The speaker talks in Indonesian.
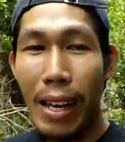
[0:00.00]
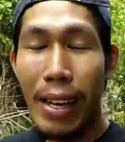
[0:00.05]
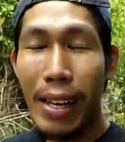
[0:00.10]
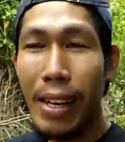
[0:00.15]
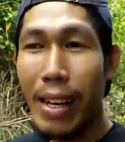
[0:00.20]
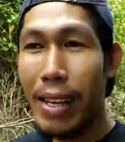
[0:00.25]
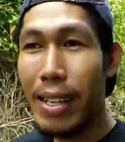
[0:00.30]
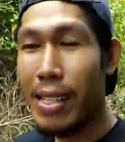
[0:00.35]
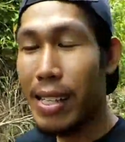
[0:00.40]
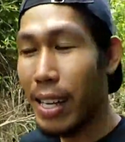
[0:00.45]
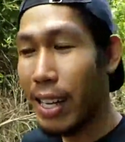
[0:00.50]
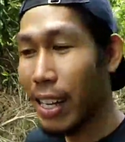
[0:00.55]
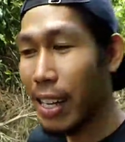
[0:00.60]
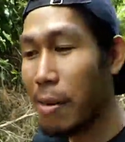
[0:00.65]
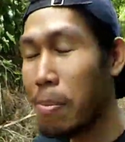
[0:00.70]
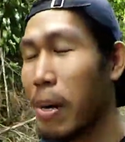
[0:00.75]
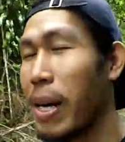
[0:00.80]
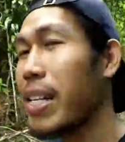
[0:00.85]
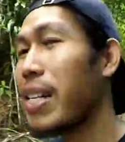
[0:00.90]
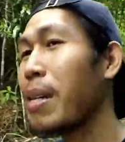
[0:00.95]
Dan di sana
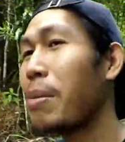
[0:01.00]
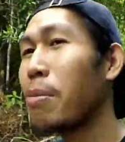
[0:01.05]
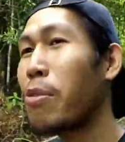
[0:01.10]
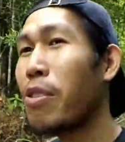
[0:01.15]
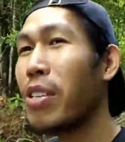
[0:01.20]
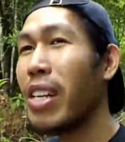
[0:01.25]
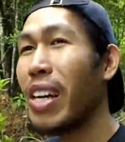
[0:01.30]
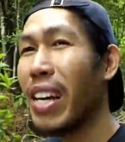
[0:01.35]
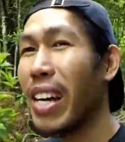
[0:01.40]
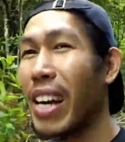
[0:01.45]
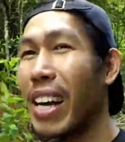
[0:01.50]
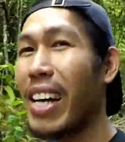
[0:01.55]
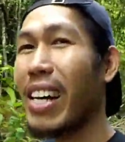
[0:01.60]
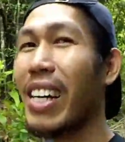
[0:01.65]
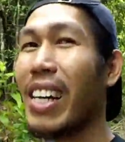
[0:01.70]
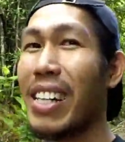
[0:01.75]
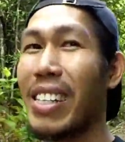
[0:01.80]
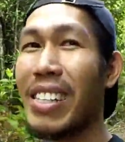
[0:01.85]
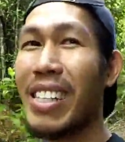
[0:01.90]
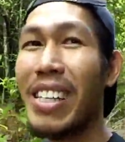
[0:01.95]
kan banyak bunyi yang
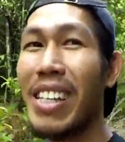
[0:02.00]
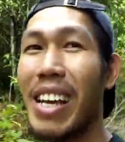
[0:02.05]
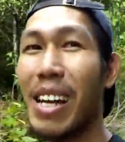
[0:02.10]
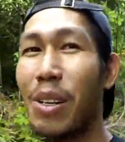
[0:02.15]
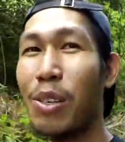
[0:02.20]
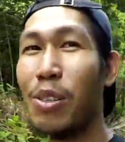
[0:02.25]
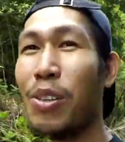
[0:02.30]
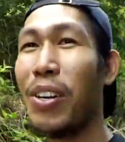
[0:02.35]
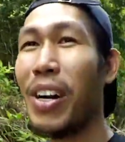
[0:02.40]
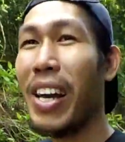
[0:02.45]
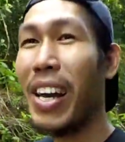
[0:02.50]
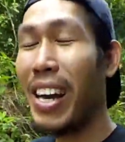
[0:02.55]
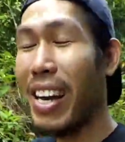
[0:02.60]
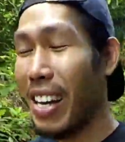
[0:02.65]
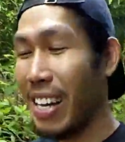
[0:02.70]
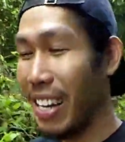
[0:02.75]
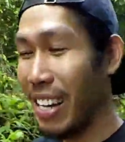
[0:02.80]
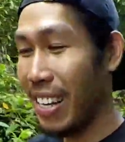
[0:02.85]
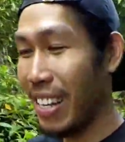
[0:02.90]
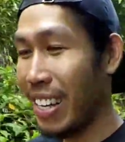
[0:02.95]
ngangang, jadi aku tuh kayak